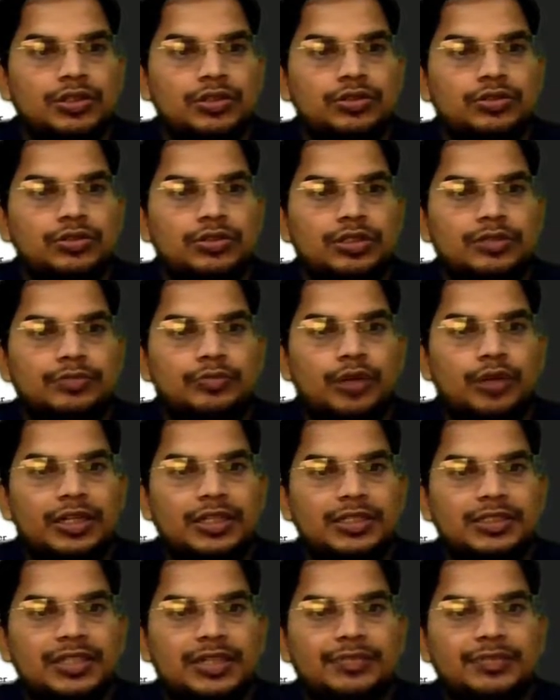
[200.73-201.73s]
जो
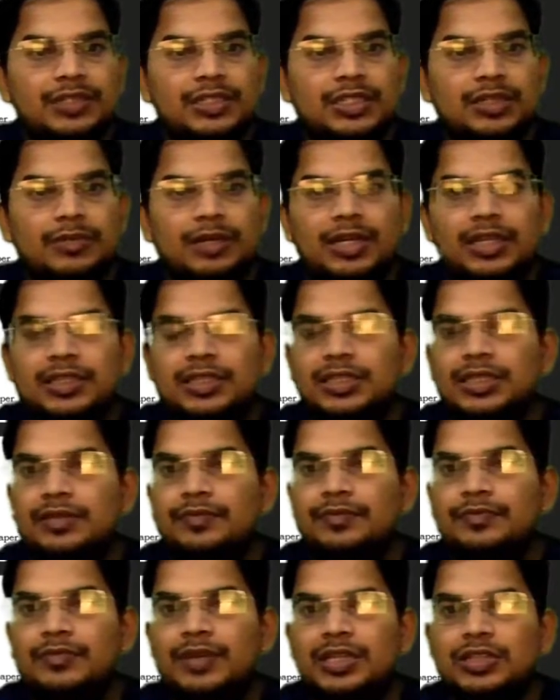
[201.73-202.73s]
इम्पोर्टेंट सब्जेक्ट हमारे थे
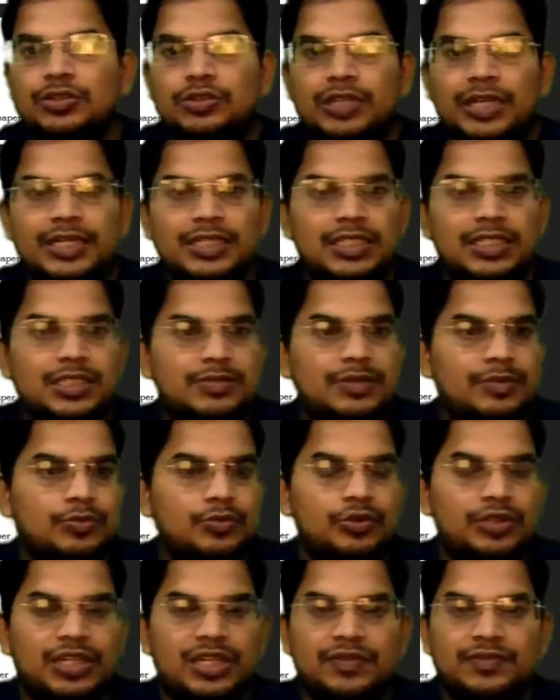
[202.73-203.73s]
मैथ और साइंस इसमें
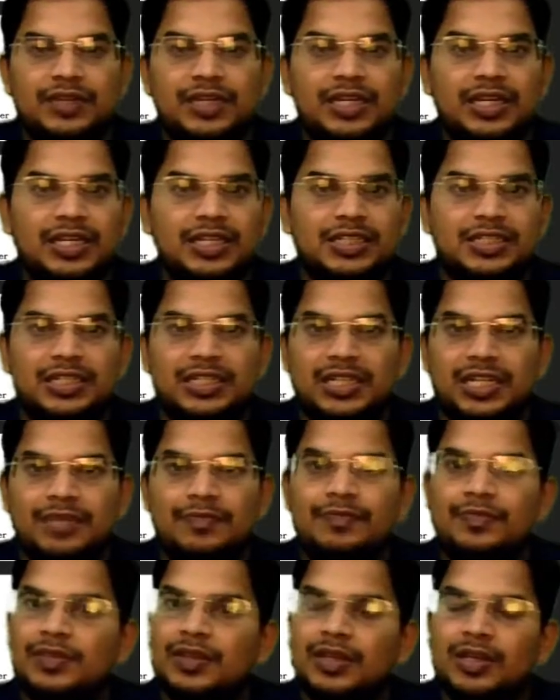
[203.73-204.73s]
हमको एक वीक का एक्स्ट्रा
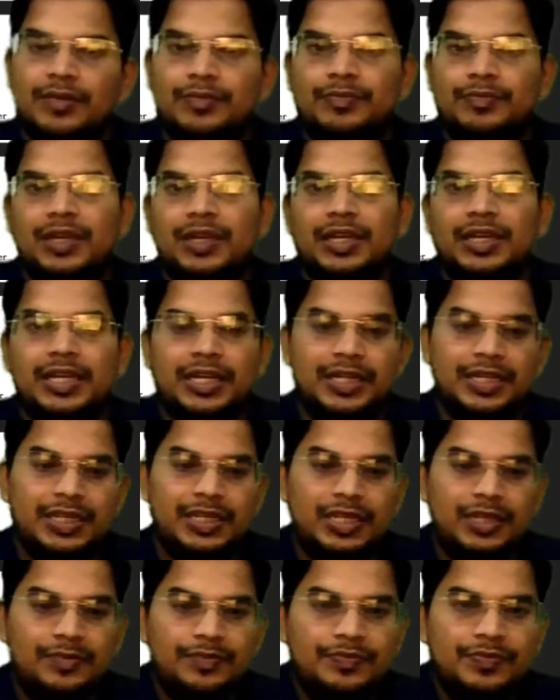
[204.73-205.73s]
टाइम मिल गया है
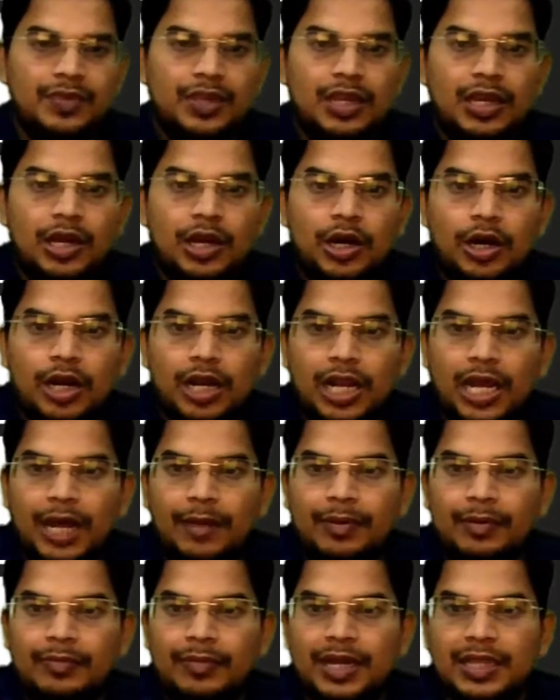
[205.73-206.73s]
ठीक है और
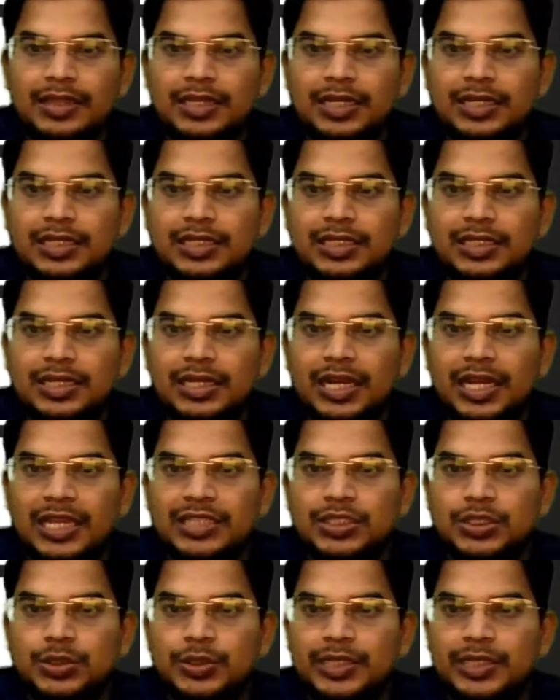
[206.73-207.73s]
अब हम बात करते हैं
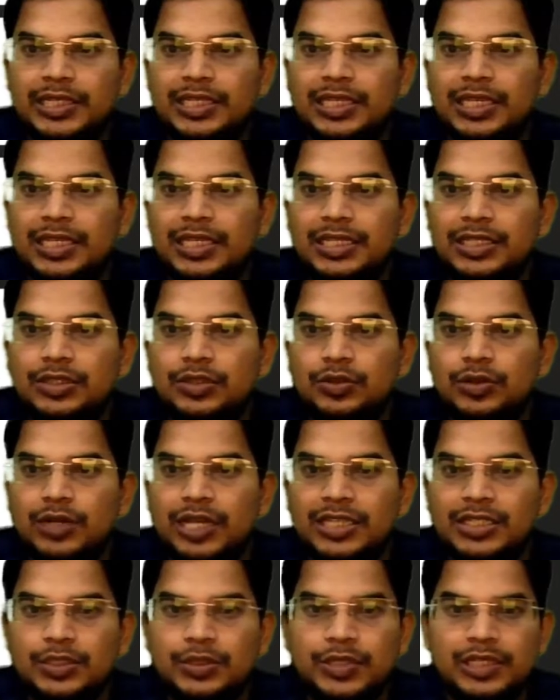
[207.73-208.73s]
क्लास ट्वेल्थ के लिए तो
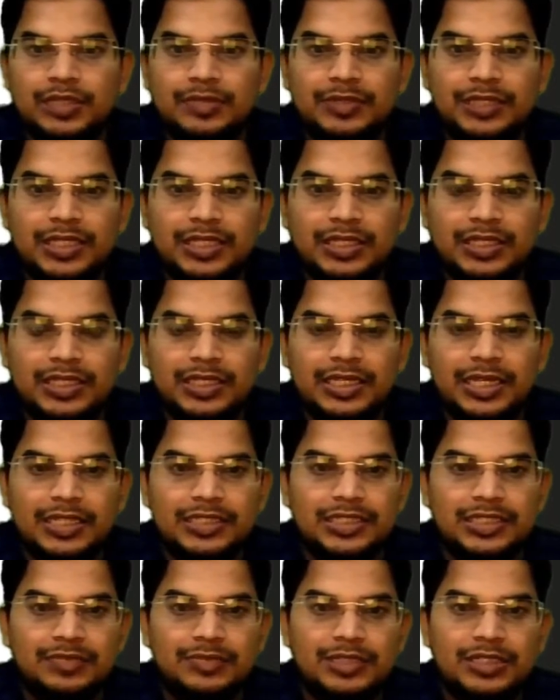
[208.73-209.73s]
क्लास ट्वेल्थ में देखते हैं क्या
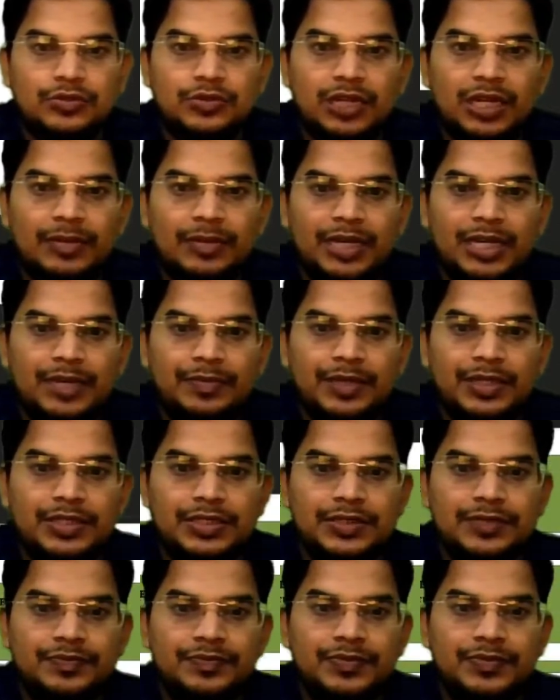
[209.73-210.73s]
चेंजमेंट हुआ है हमारे पास